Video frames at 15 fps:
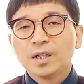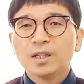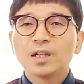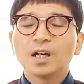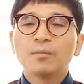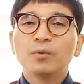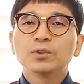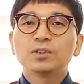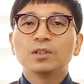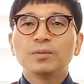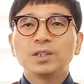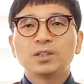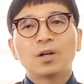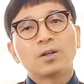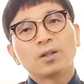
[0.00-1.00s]
이런
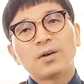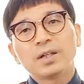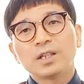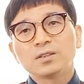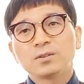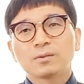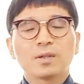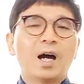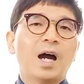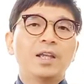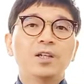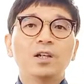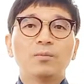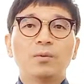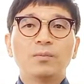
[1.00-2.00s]
모습이 정당화될 수가
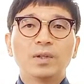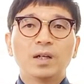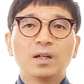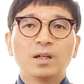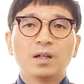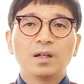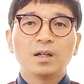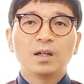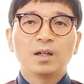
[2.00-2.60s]
아니라고 봅니다.